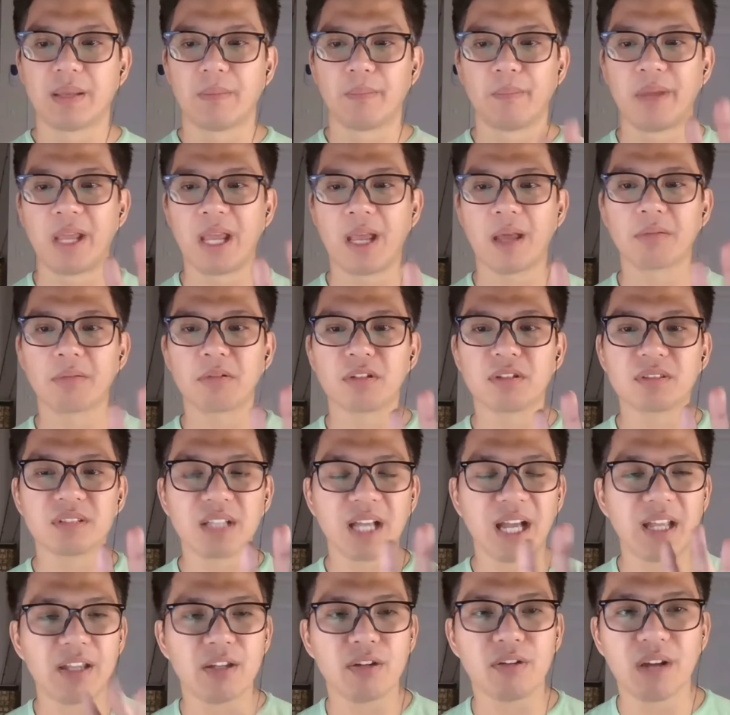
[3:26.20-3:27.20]
meron
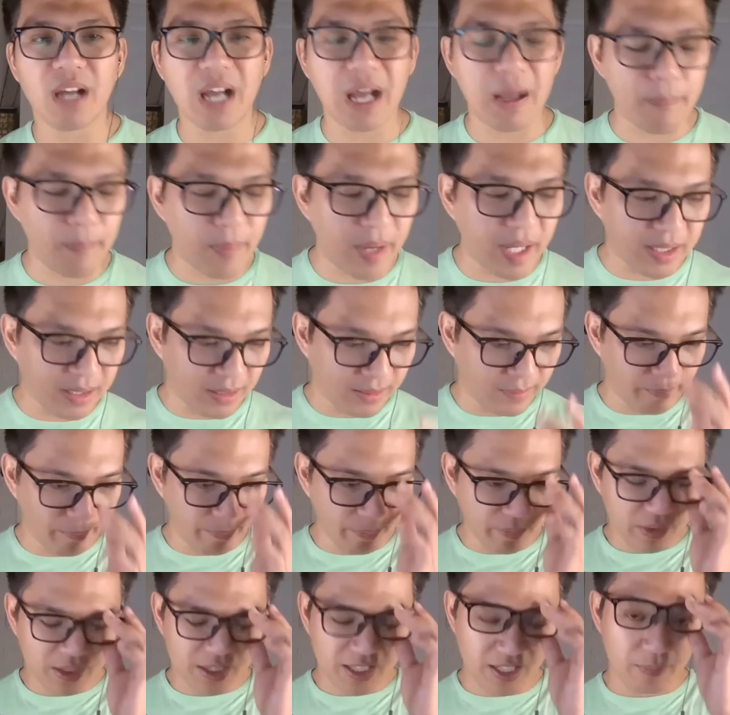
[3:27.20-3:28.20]
tayong apat
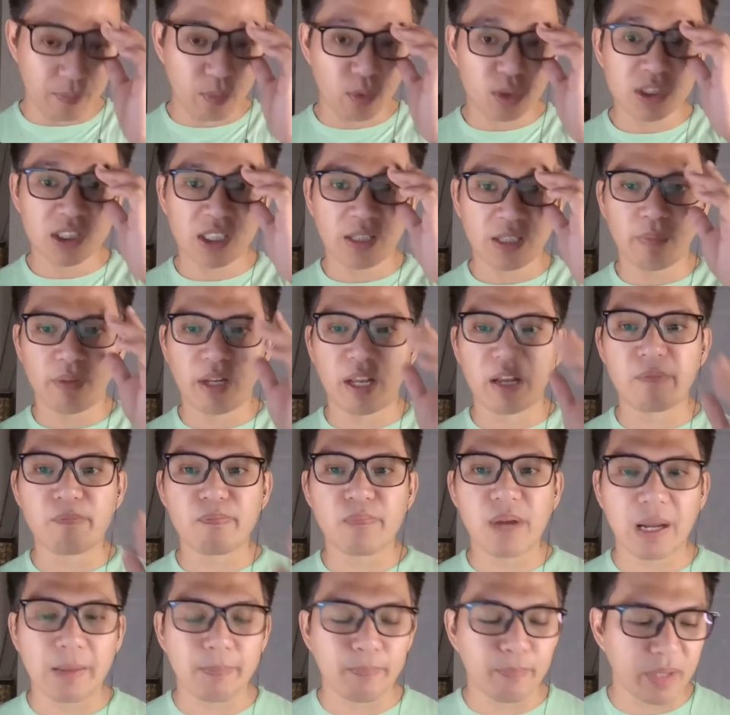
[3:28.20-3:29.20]
na posibleng
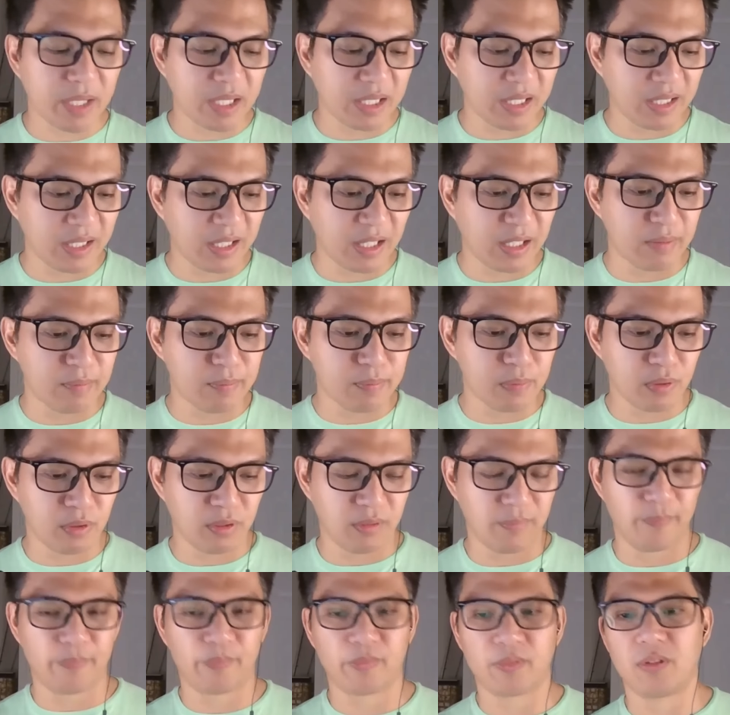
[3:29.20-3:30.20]
pagpilian
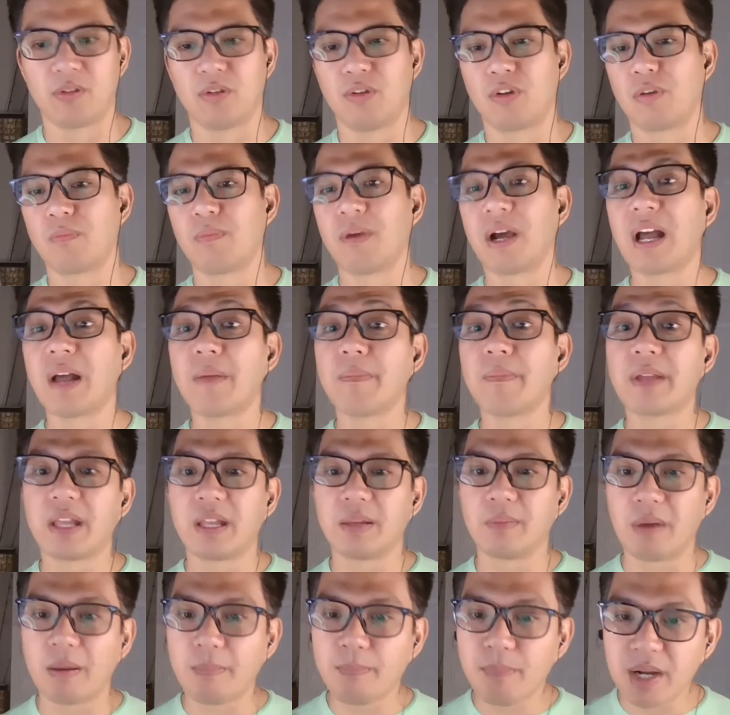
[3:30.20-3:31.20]
po. Or baka may
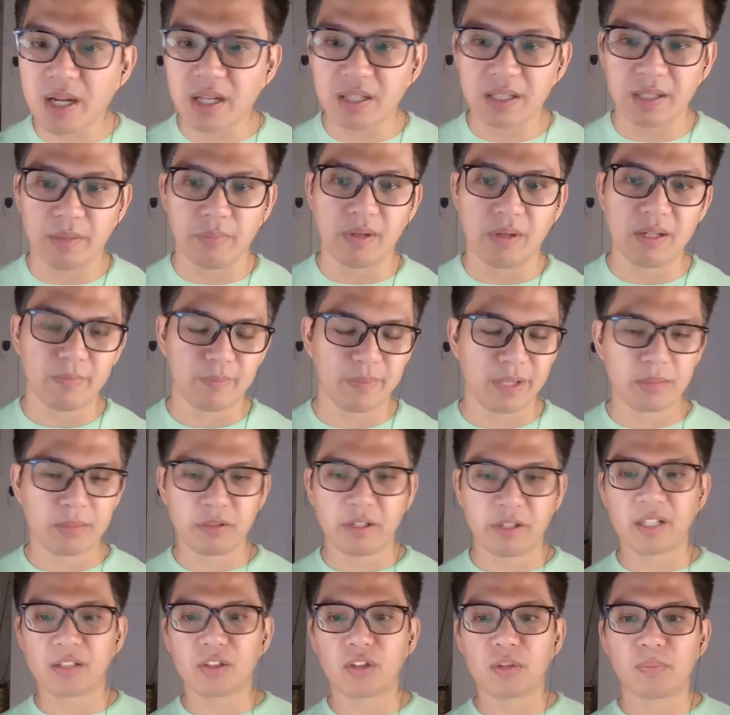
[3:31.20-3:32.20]
iba pa, di ba? Pero
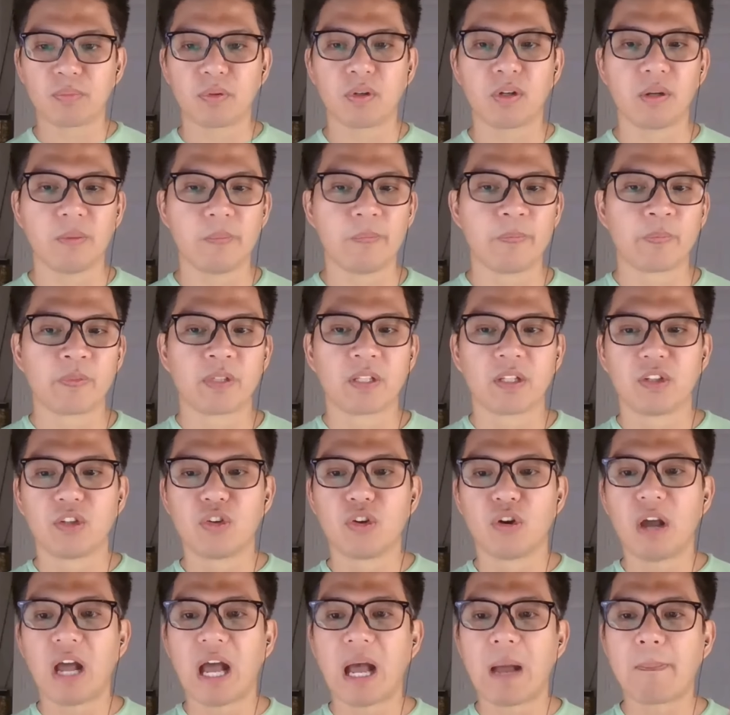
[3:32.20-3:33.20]
eto po,
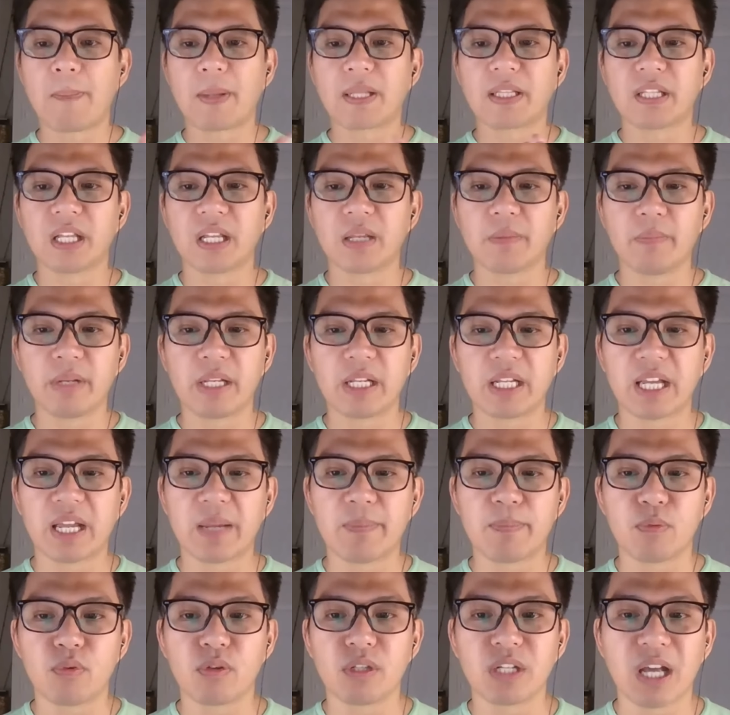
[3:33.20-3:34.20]
yung apat na
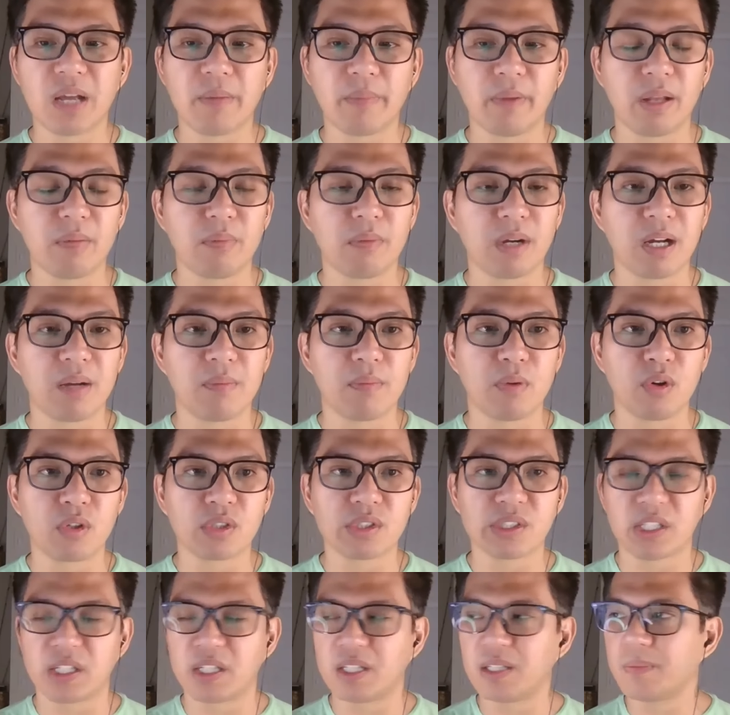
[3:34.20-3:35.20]
ibinigay po namin mga
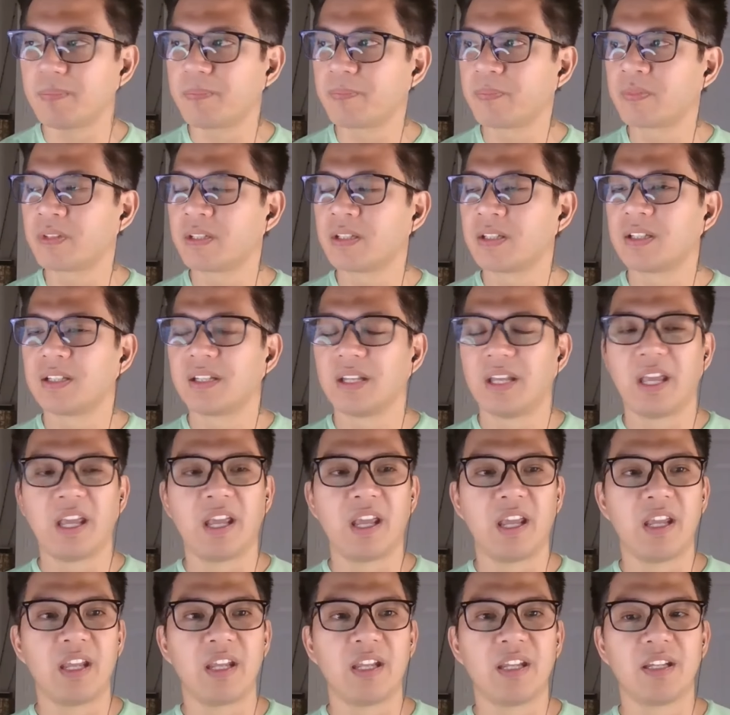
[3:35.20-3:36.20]
bossing,
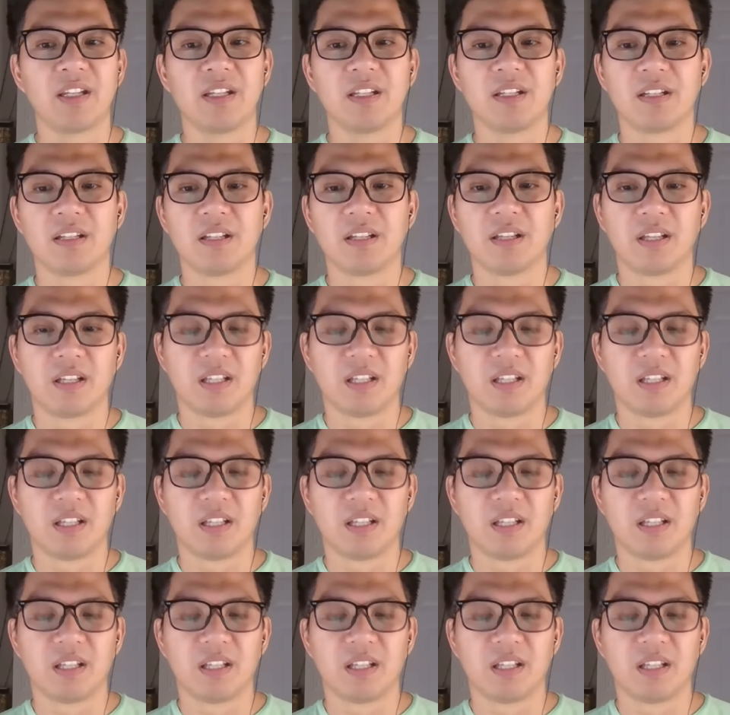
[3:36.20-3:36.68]
eh,